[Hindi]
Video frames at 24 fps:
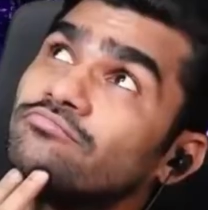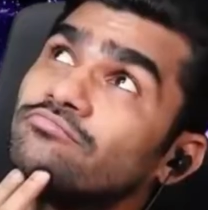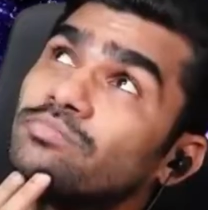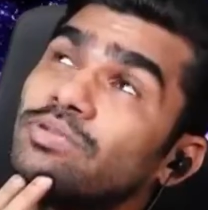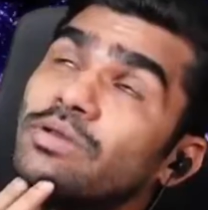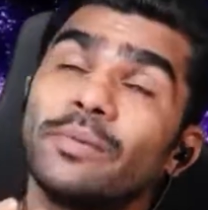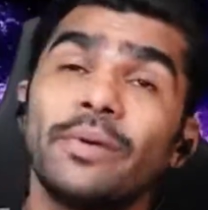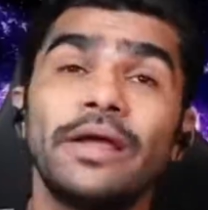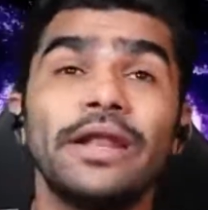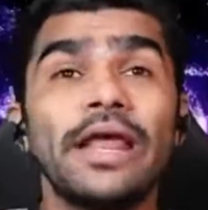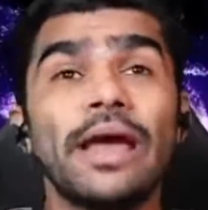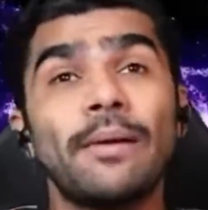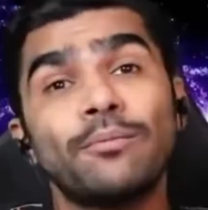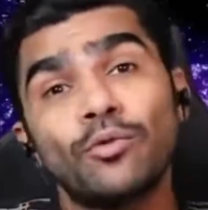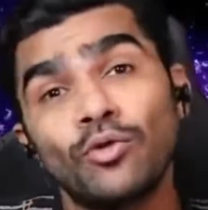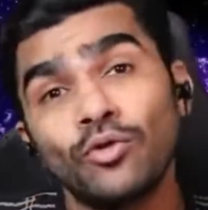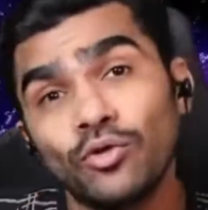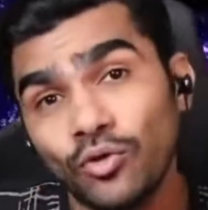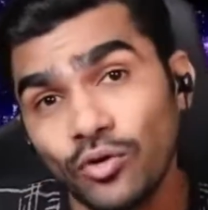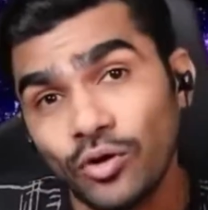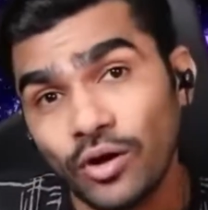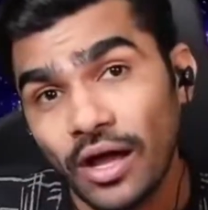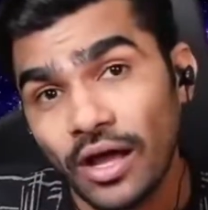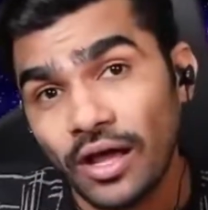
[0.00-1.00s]
फिर मैंने आपको
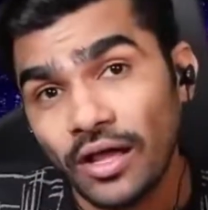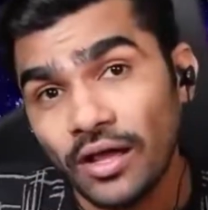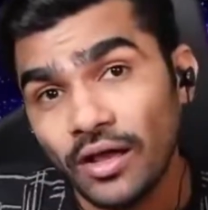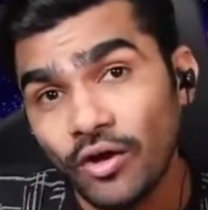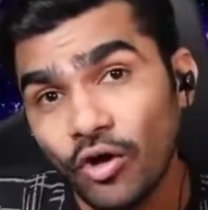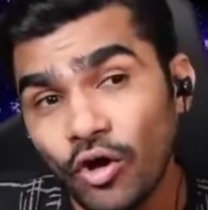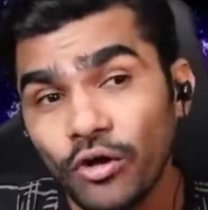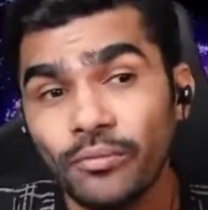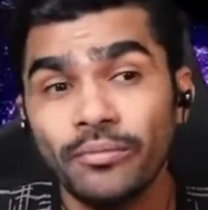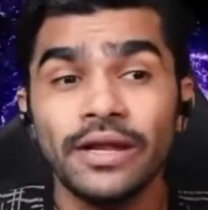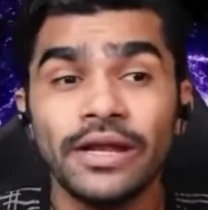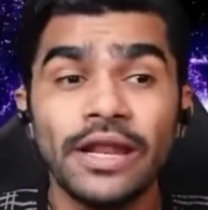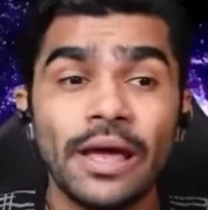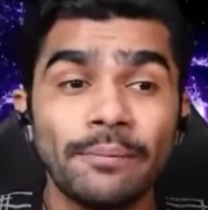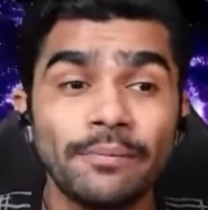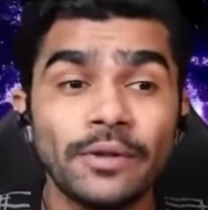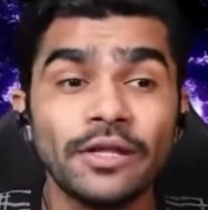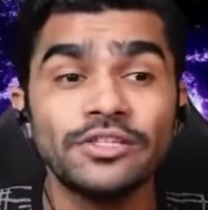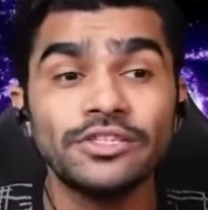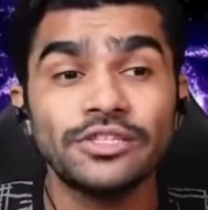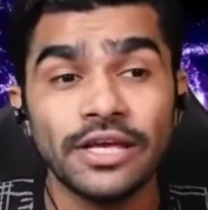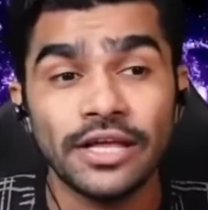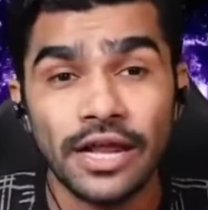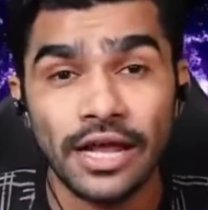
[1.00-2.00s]
रोका और मैंने
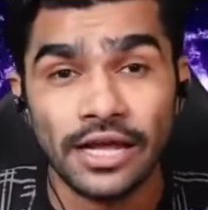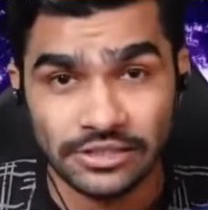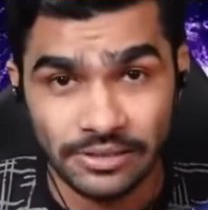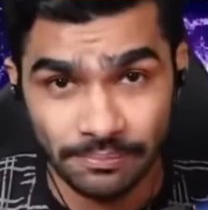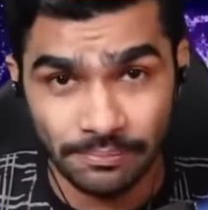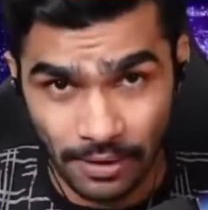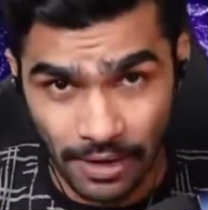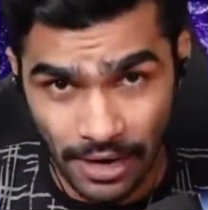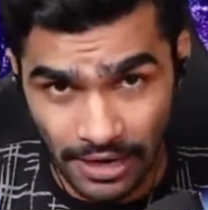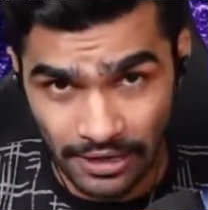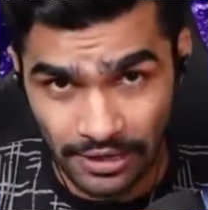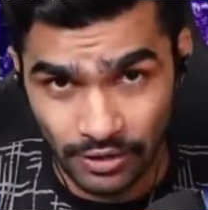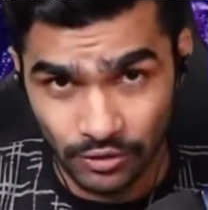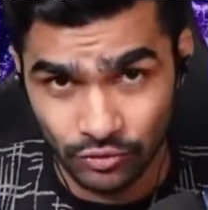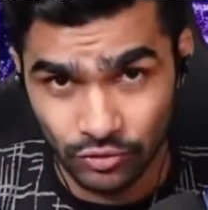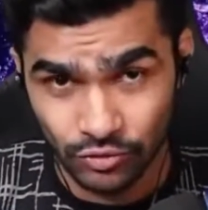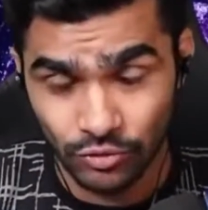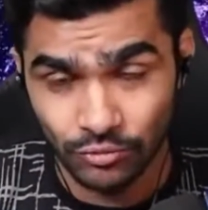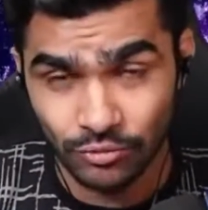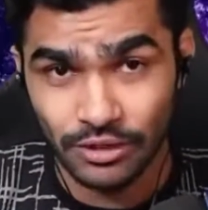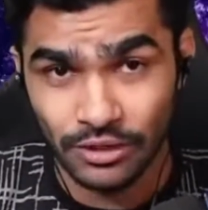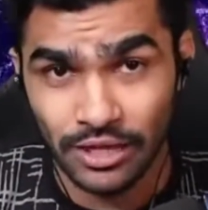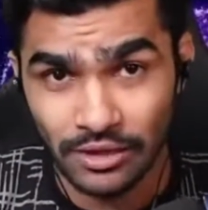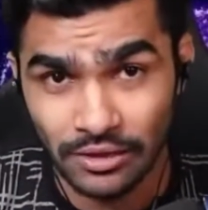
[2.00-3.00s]
अपना चेहरा ऐसा पाड़ के
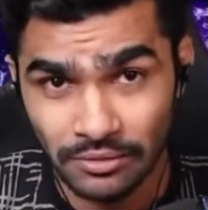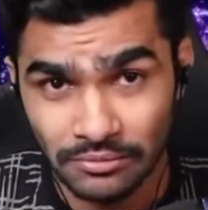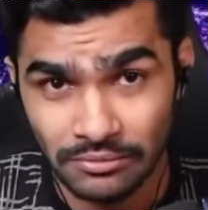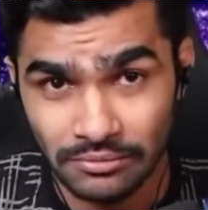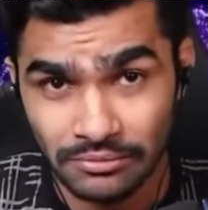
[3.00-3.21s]
उसको बोला